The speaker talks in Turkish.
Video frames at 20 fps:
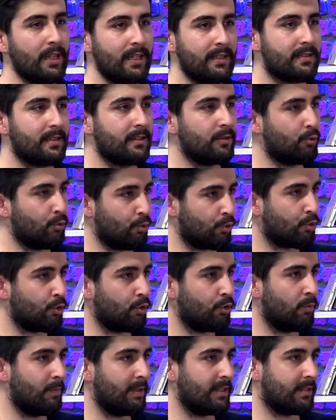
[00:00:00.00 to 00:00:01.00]
böyle insanın
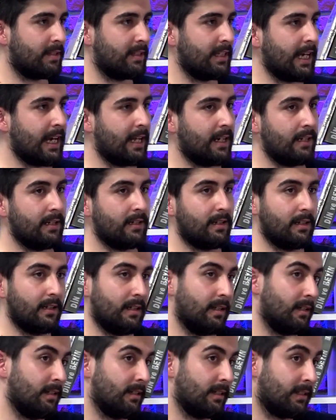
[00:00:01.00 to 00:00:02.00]
düşünülmesi yani
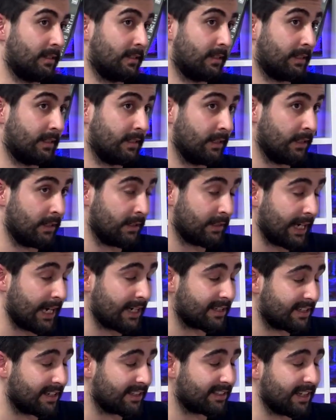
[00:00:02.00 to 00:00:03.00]
Tabii. E, e,
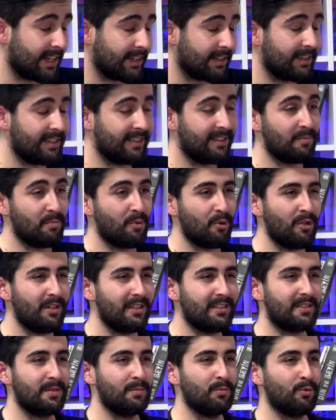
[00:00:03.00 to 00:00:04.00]
gerçekten e, böyle
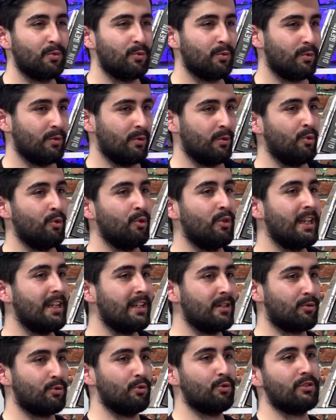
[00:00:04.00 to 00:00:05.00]
nasıl diyeyim
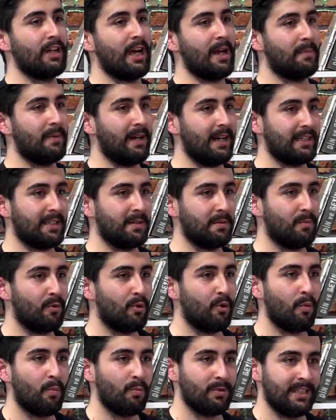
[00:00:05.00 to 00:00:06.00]
yüreğine su serper gibi
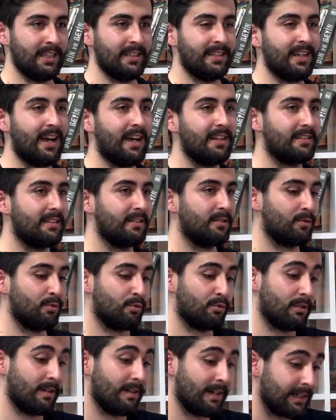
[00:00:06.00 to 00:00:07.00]
böyle seni rahatlatır,
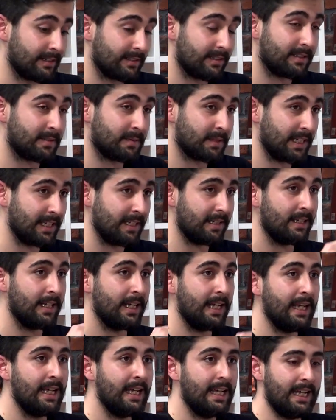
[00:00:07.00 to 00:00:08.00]
huzura verdirir. Senin
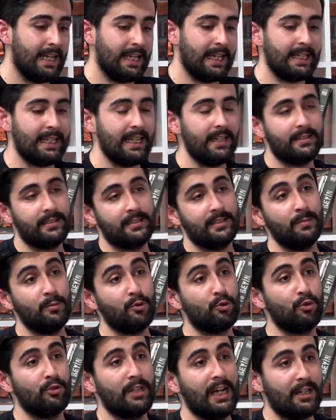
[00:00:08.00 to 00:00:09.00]
evet. E,
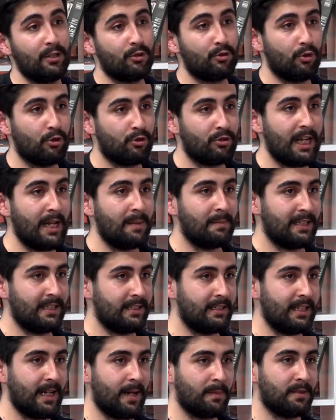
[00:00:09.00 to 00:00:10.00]
geçtiğimiz günlerde sosyal
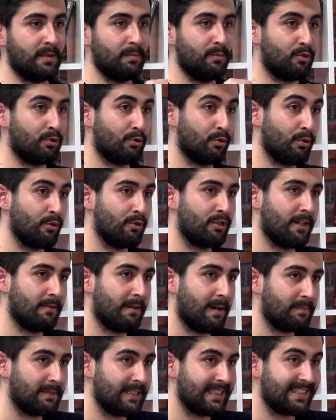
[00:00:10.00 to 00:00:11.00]
medyada yaptığım bir soru
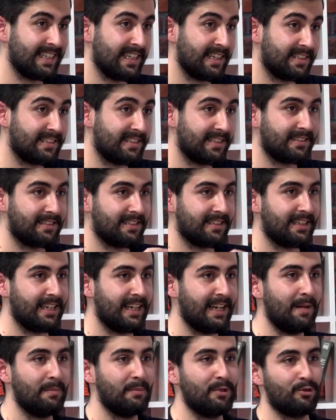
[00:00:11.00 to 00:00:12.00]
cevapta sana sık sık
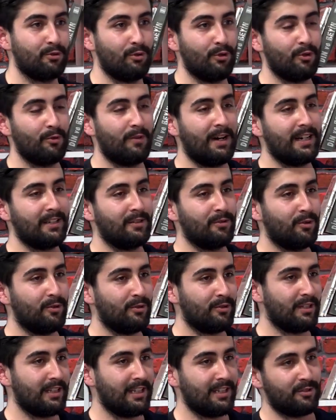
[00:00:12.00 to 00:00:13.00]
gelen bir soru vardı.
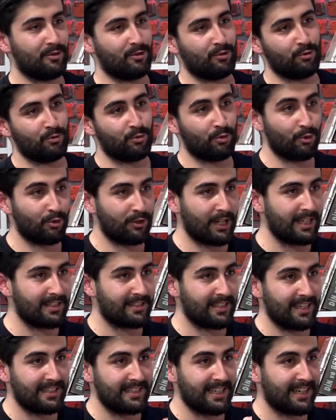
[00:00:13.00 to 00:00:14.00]
Onu da Hangisi? şuradan
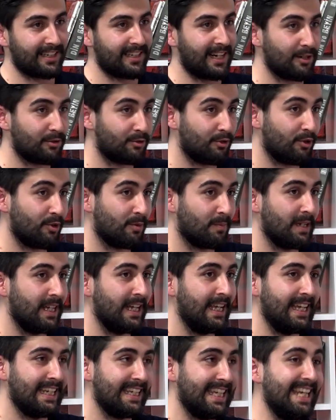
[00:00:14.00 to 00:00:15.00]
sana tekrar soruyorum.
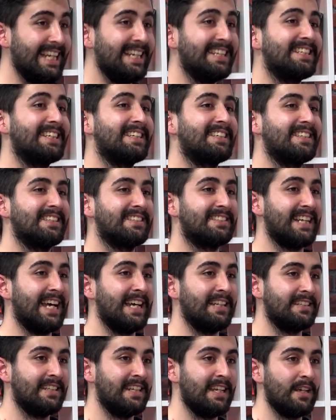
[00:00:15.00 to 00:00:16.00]
Gelecek yıl
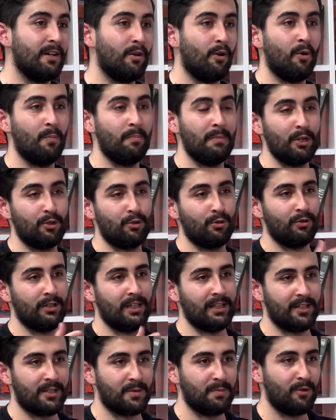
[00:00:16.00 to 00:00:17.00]
sen de o meşhur
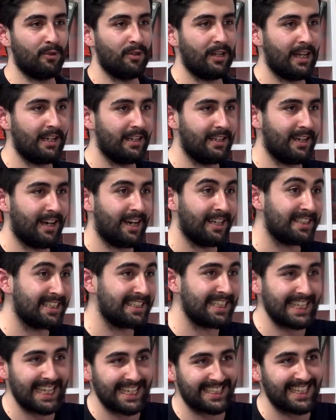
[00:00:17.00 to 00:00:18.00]
yarışma olan
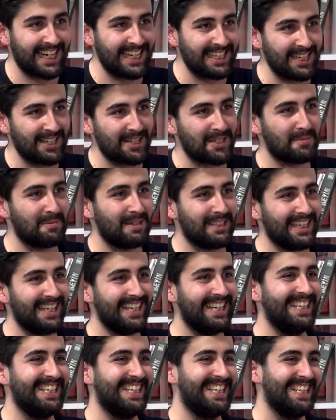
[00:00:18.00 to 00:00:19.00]
adada geçen
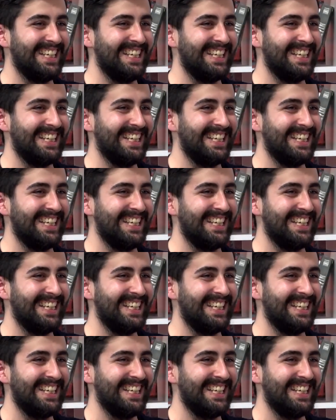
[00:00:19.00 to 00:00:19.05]
yarışmada